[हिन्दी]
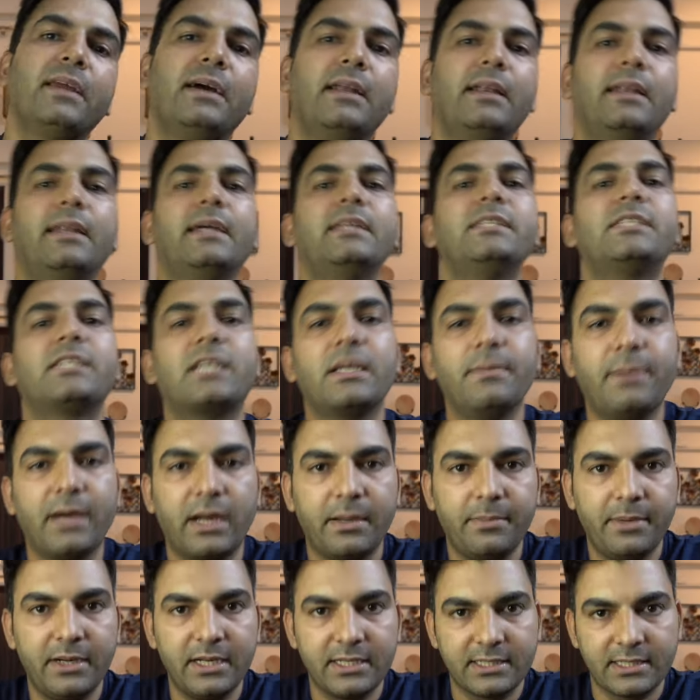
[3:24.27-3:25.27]
लंच के बारे
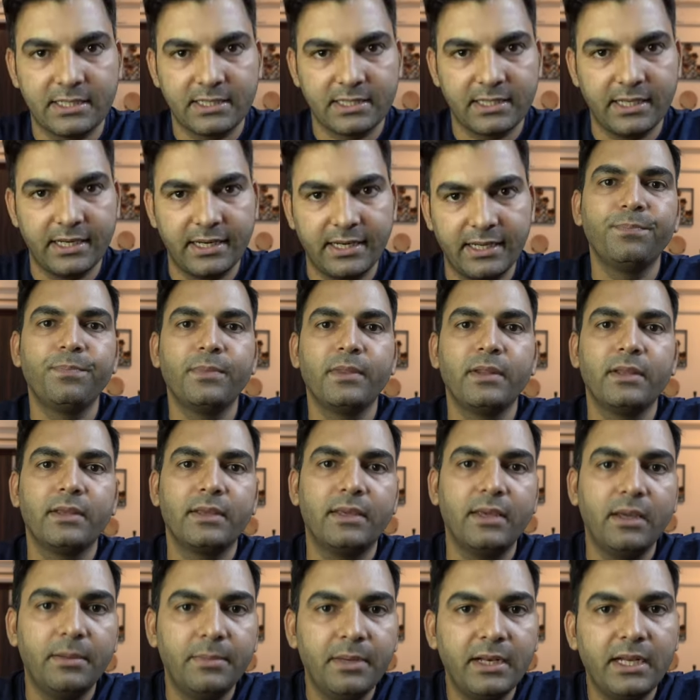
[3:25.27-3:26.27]
में डिस्कस करेंगे
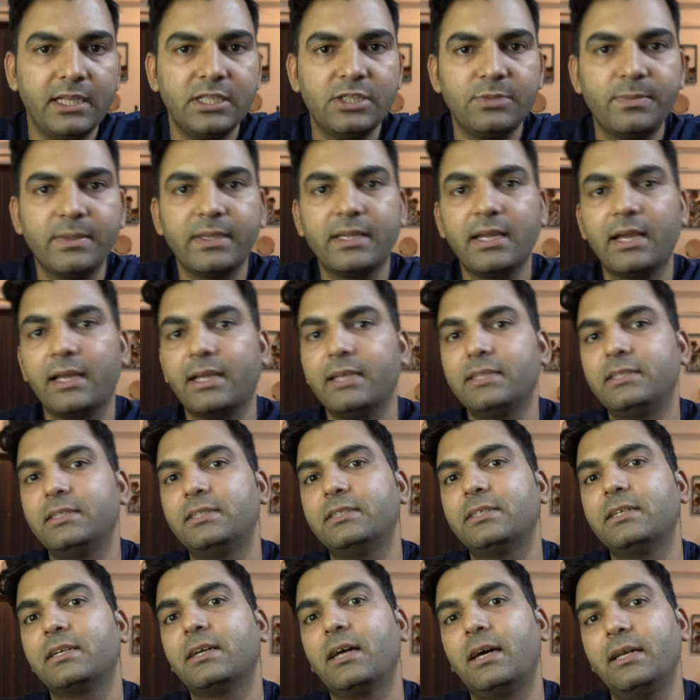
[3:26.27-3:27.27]
कि हमें लंच में क्या क्या
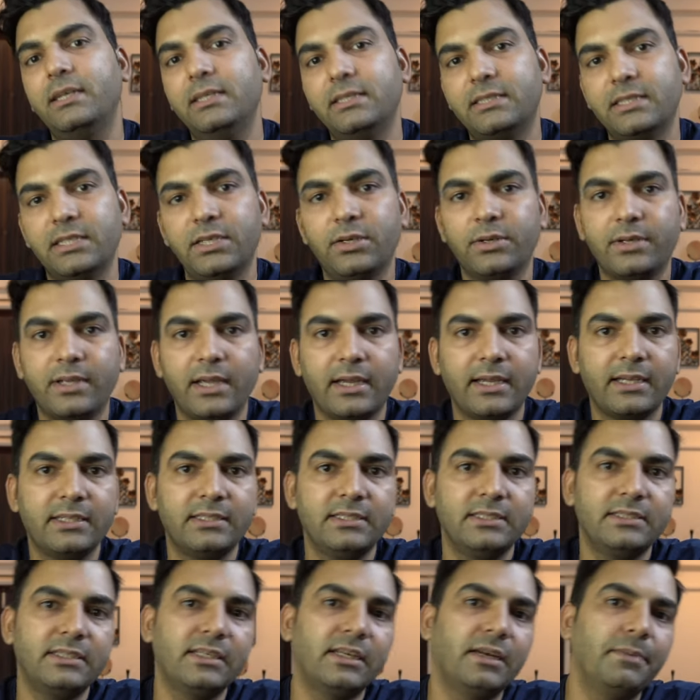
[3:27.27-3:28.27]
चीज़ें खानी चाहिए और क्या क्या
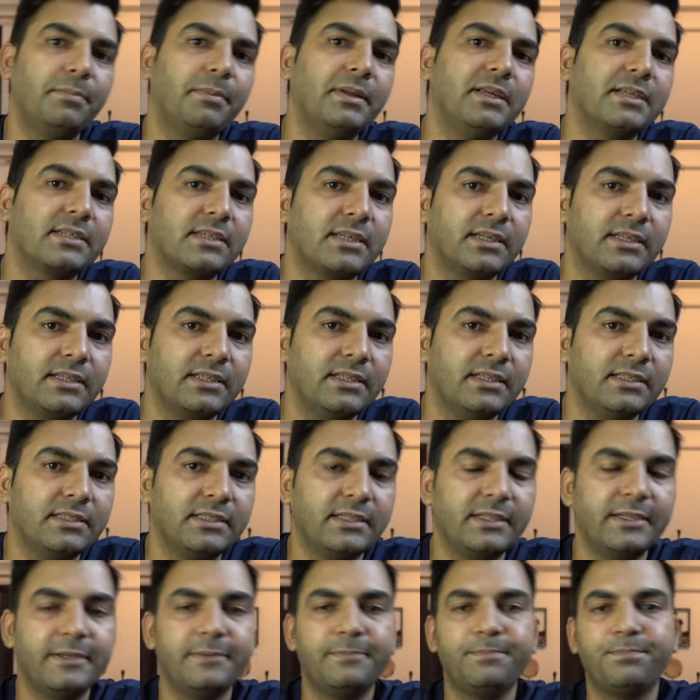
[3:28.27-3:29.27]
चीज़ें रिप्लेस कर देनी
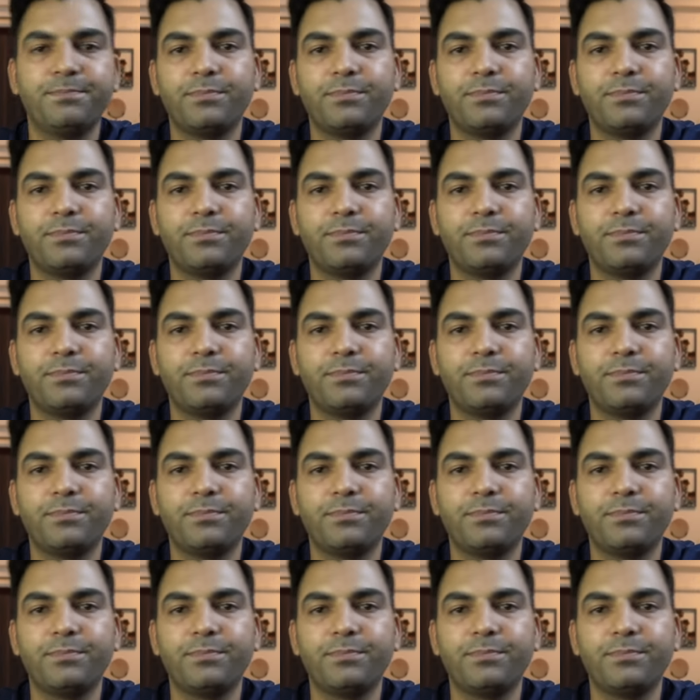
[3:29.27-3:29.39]
चाहिए